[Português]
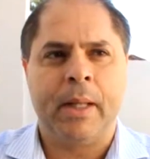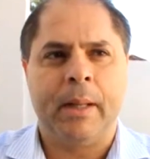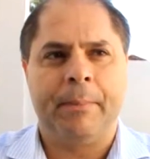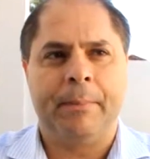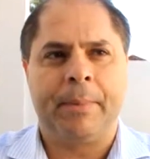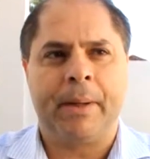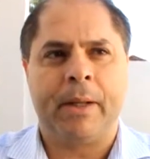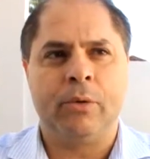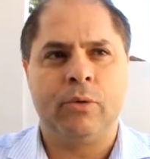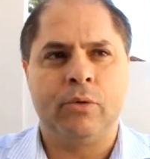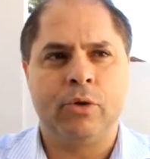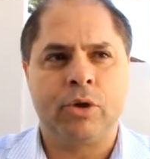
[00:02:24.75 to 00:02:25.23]

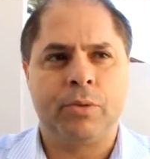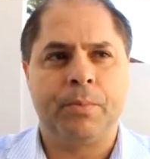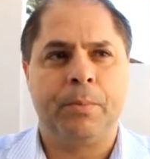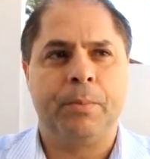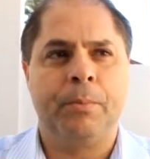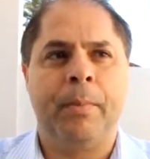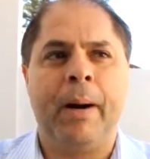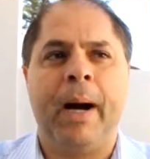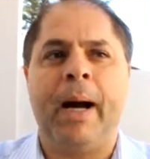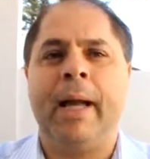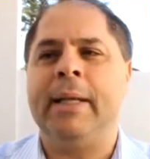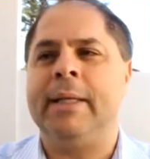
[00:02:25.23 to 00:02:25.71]
para nos
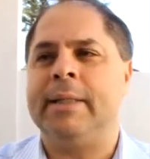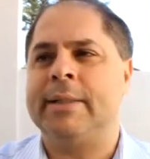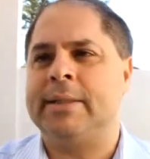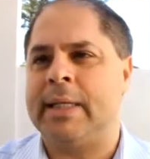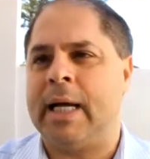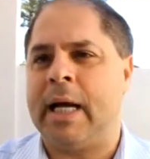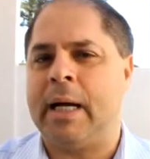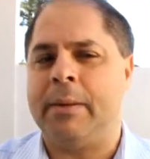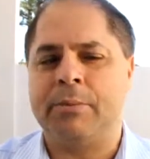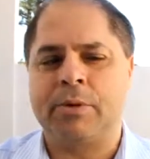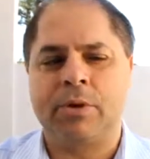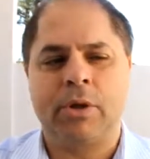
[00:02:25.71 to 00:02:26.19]

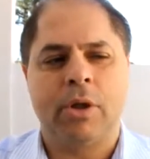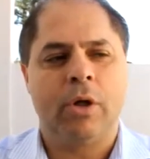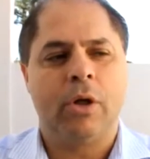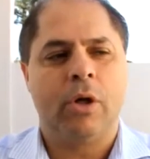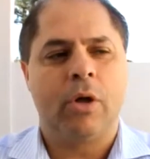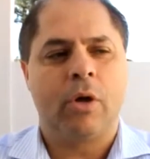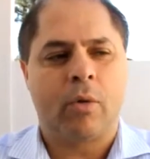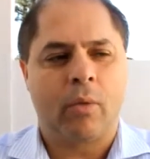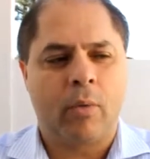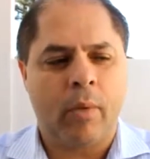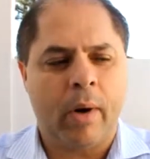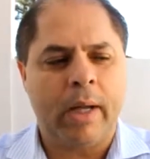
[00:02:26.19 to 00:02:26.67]
balizarmos
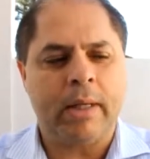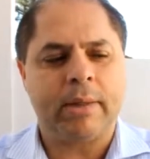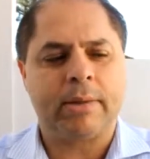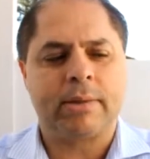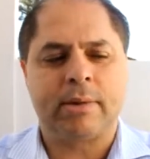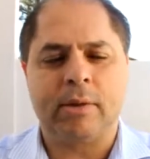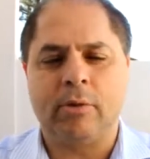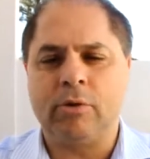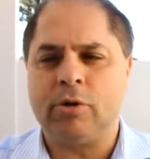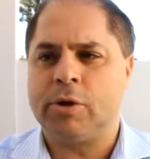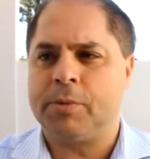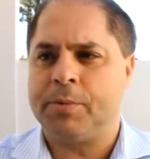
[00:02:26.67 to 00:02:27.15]
quais
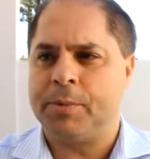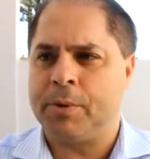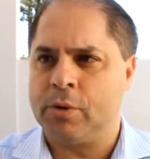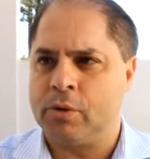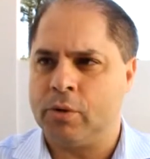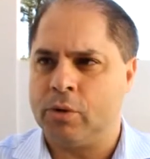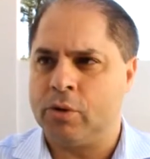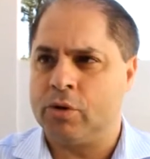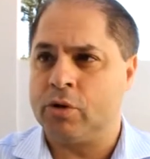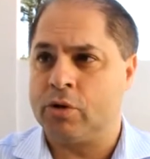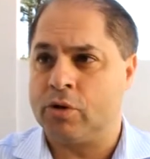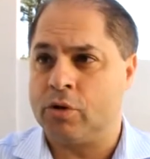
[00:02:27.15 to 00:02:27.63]
são os
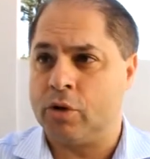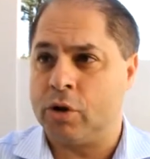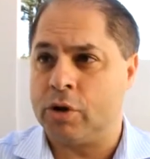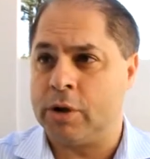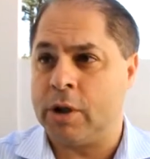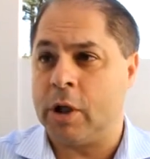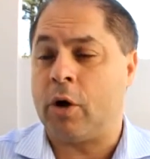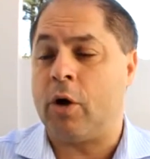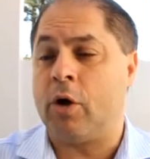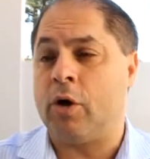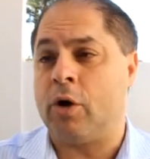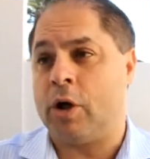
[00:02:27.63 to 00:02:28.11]
produtos hoje
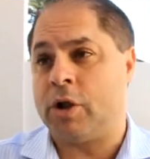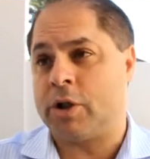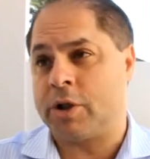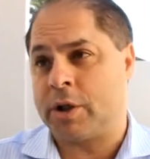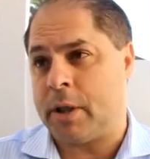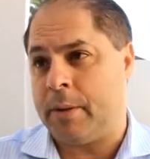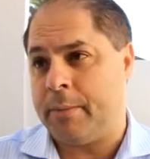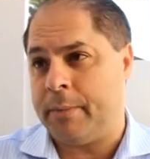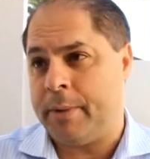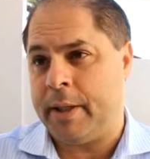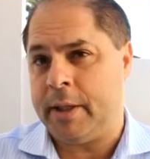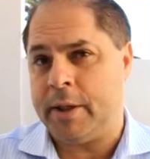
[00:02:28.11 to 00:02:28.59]

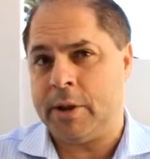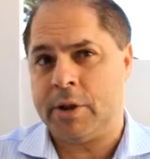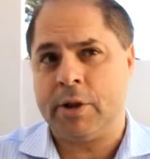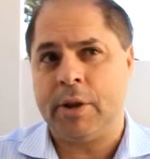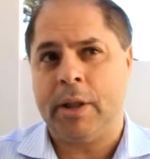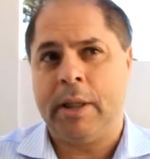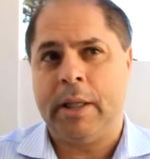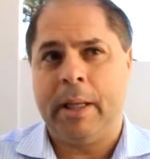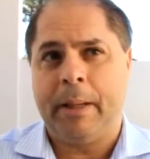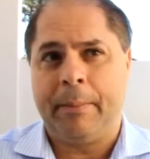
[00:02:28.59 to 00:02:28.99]
ecologicamente,